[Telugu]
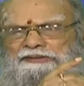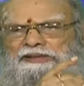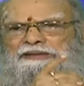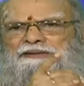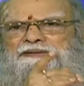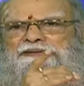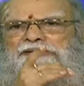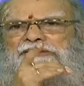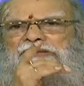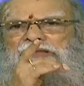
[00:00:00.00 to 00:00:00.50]

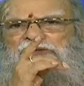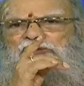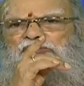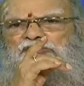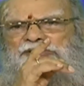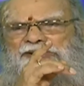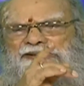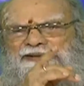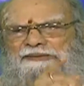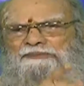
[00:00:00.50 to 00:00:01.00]

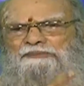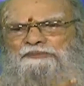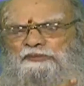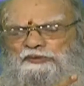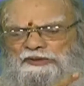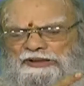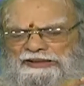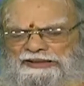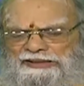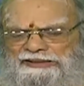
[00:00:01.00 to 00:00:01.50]
తత్క్రతు
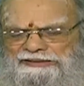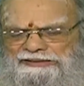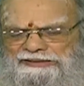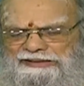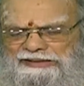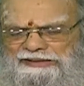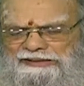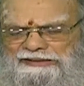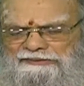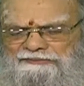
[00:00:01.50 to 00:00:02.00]
శతంబున
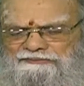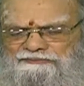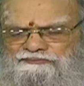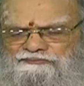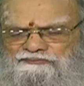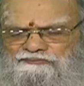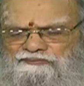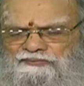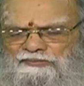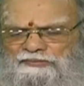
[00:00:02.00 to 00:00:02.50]
కంటే
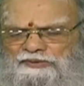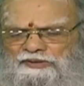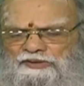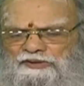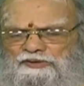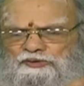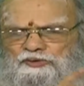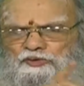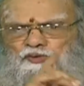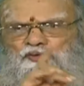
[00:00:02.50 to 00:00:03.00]

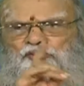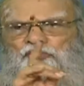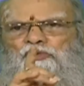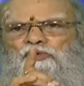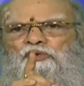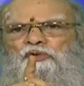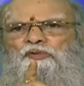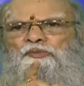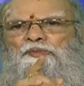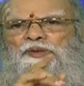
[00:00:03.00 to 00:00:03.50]

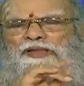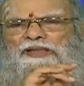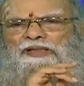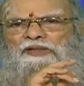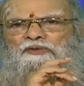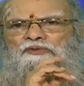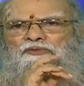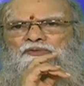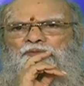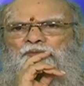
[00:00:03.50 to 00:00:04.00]
సుతుండు
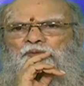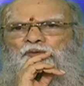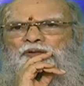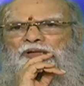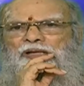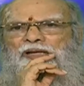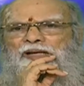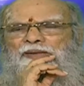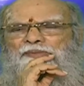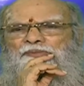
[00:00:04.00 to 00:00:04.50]
మేలు
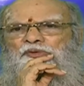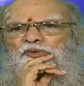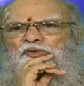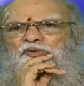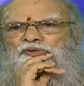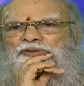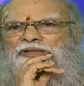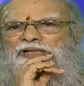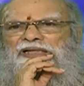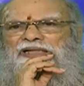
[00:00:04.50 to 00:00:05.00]

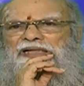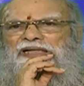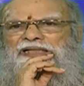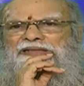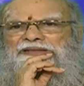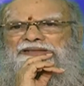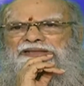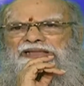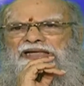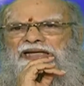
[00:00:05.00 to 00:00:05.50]
పున్నాంనో
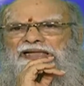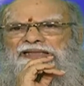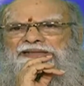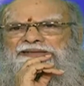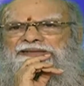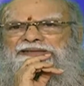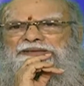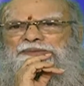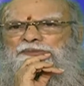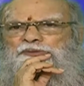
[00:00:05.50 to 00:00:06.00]

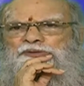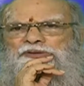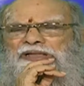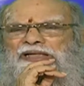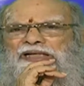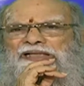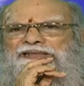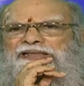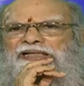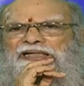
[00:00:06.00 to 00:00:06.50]
నరకాత్రాయత ఇది
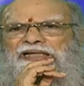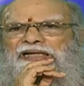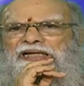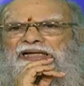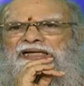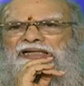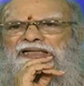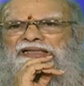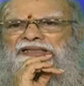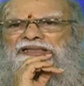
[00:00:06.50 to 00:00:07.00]
పుత్ర
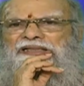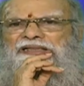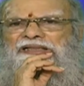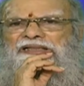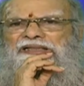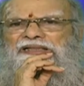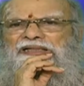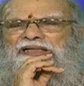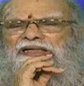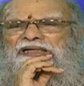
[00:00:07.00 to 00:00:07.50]
అన్నారుగా
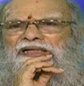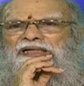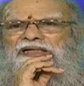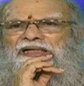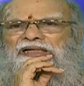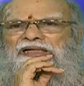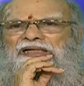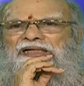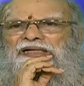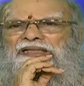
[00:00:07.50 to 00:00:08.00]

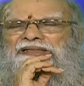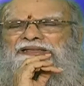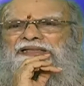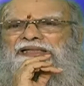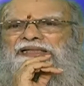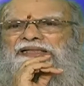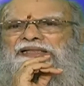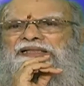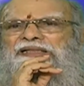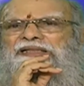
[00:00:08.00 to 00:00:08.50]

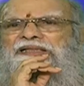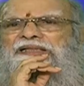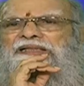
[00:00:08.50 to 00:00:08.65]
అందుకని